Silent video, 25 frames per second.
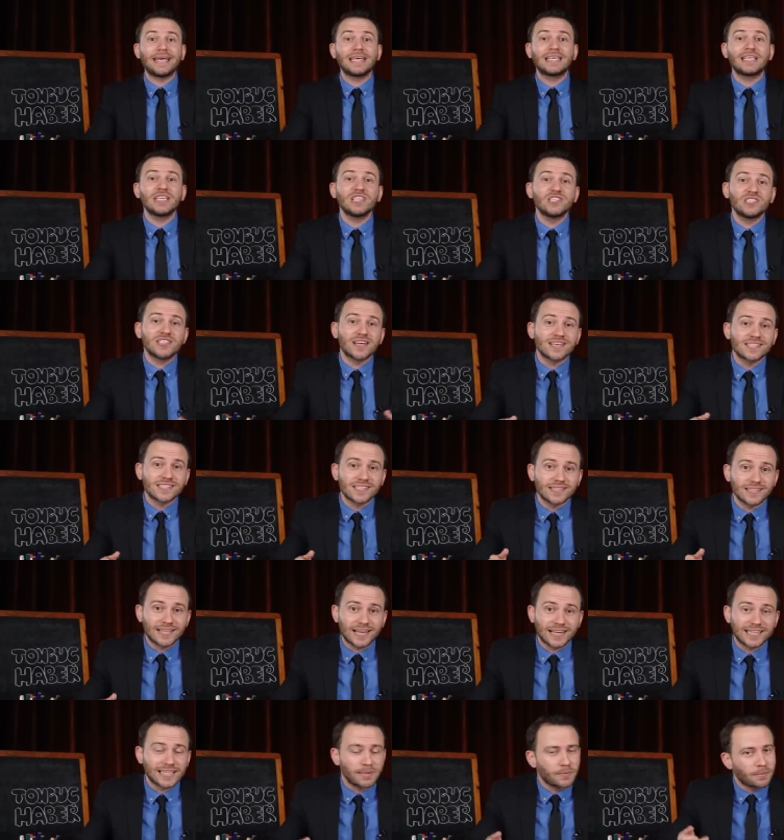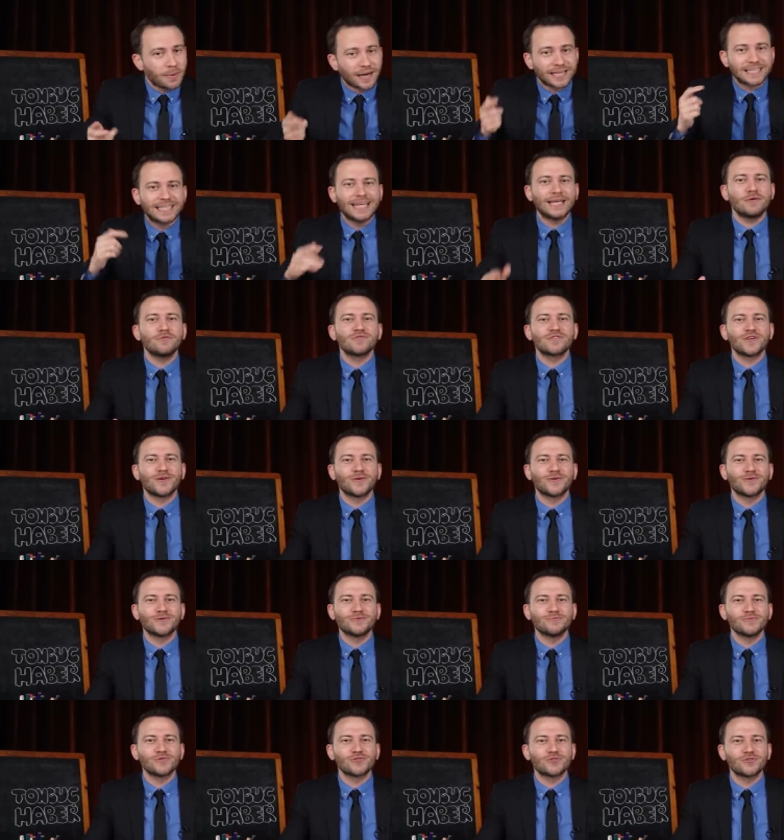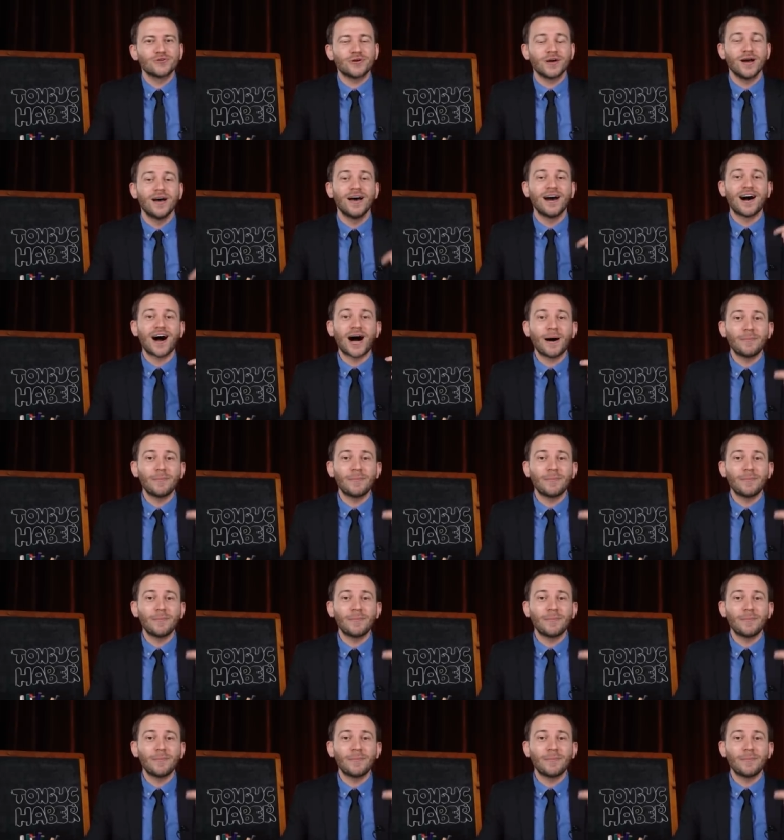İkinci yazılıları deme. Bak ne güzel unutmuştuk